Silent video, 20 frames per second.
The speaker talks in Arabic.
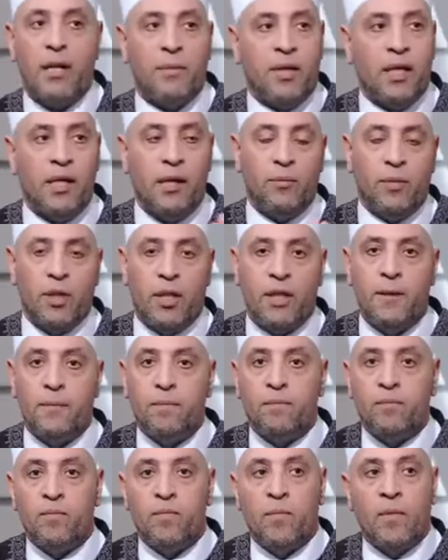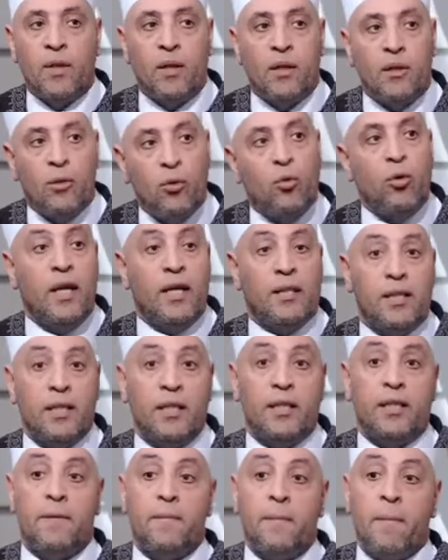الجميل تاني بقى نقولها
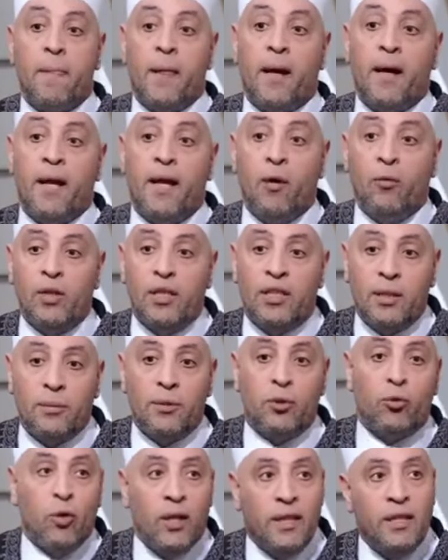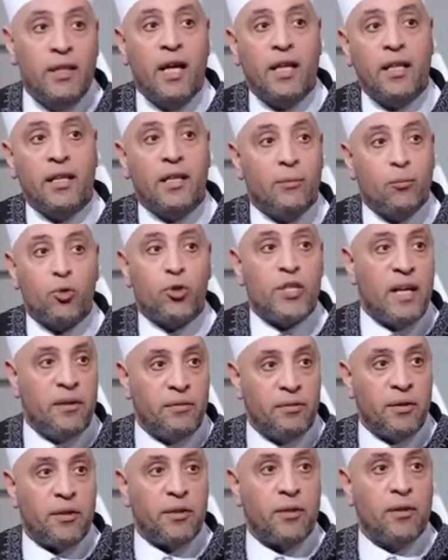تاني لو انت بتودعي
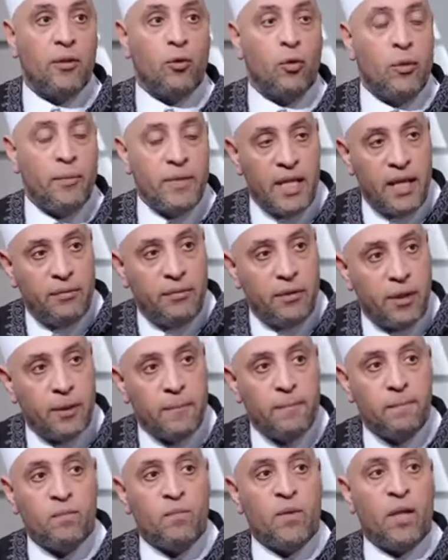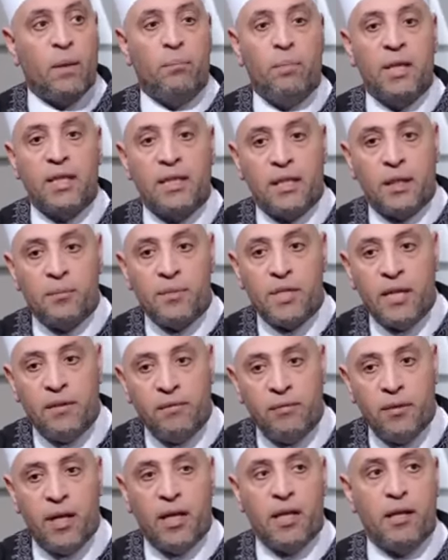مسافر هو مسافر بنتك
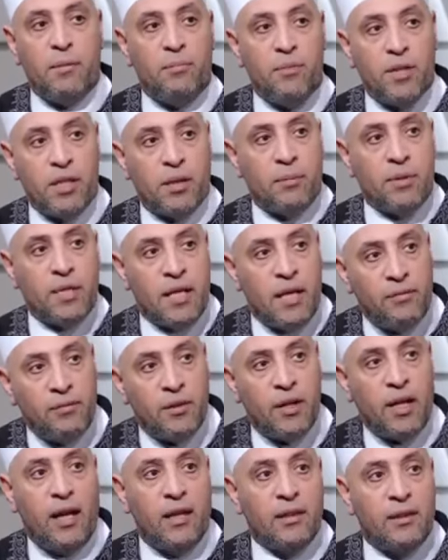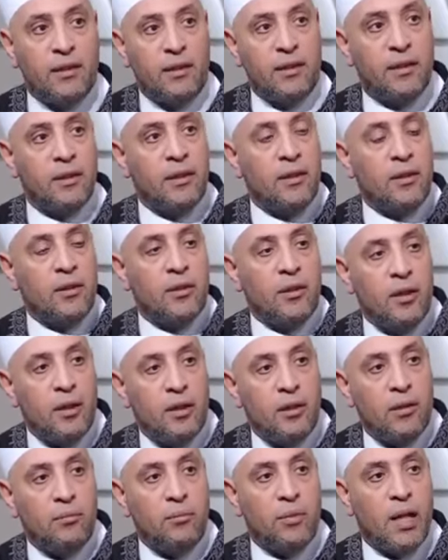مسافره ابنك مسافر حد
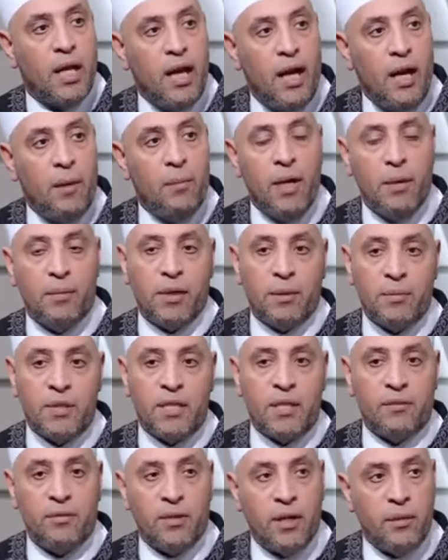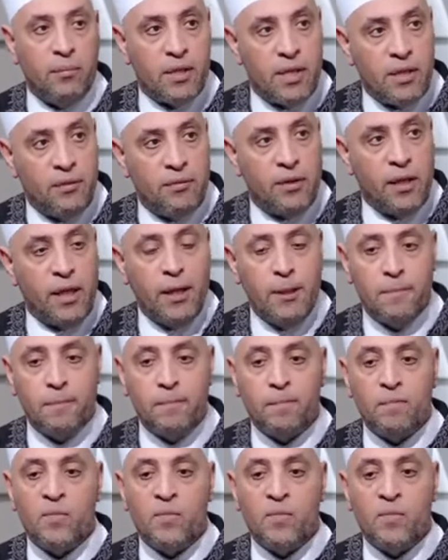آه، من احبابك مسافر مسافرين لازم